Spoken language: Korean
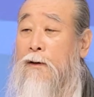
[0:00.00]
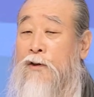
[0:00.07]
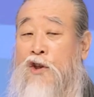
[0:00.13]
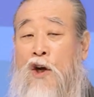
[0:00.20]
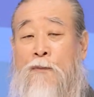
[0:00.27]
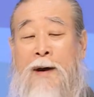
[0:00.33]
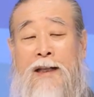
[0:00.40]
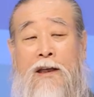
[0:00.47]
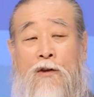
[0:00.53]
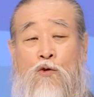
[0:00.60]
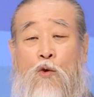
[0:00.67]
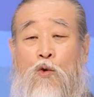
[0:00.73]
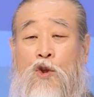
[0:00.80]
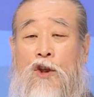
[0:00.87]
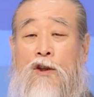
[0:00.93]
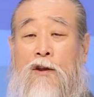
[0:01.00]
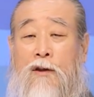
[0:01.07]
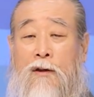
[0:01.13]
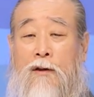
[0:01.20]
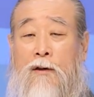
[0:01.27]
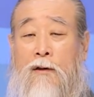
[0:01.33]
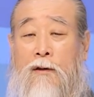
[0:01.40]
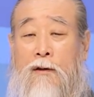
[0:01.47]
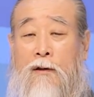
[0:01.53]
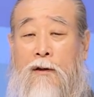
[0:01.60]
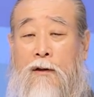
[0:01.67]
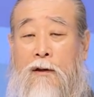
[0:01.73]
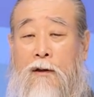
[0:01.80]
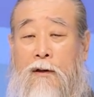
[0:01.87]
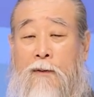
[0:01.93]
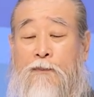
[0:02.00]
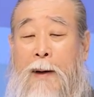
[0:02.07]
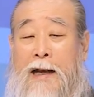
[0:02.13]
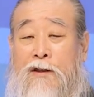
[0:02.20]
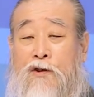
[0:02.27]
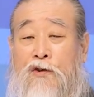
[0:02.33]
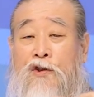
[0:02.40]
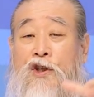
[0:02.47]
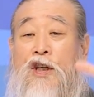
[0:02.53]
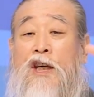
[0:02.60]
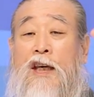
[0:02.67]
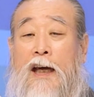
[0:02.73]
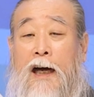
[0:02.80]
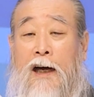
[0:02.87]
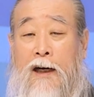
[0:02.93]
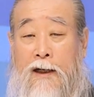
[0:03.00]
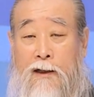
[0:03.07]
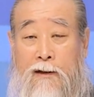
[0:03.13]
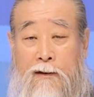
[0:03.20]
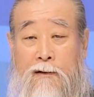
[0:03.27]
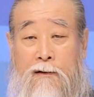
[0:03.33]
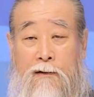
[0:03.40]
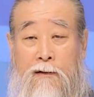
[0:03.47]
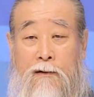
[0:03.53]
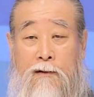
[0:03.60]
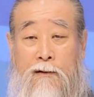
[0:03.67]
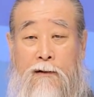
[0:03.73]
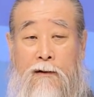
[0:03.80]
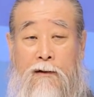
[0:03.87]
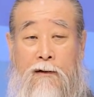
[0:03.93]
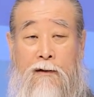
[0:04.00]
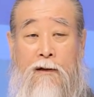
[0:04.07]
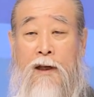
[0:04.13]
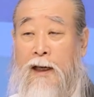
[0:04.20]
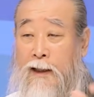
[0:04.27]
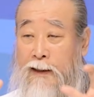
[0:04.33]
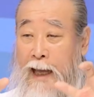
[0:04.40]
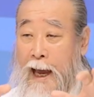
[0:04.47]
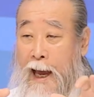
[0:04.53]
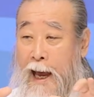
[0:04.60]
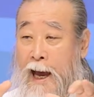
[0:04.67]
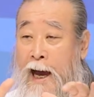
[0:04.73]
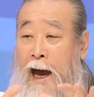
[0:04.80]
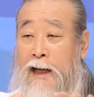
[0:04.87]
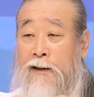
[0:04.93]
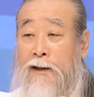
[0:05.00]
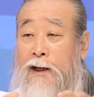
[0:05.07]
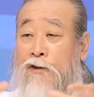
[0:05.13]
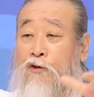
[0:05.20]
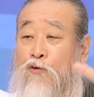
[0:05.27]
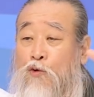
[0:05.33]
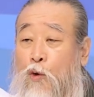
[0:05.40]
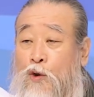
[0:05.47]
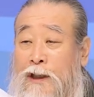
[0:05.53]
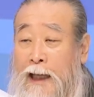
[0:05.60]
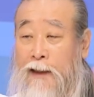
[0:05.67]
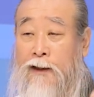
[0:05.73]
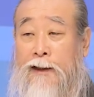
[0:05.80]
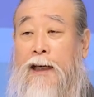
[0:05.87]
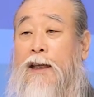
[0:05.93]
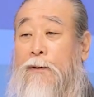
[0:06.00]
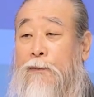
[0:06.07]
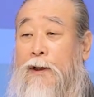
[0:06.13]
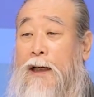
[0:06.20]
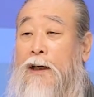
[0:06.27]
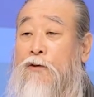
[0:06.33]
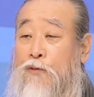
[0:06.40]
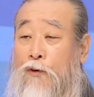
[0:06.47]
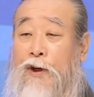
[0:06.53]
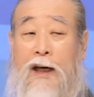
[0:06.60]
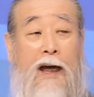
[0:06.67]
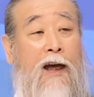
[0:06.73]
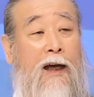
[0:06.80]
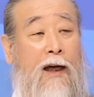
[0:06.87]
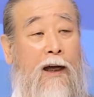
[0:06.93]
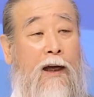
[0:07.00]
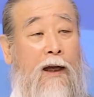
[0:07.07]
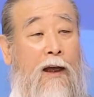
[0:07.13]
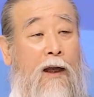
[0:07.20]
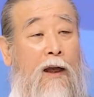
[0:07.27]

저마다 소지를 발전시키가 다 하늘에서 줬다는 얘기입니다. 이 소리가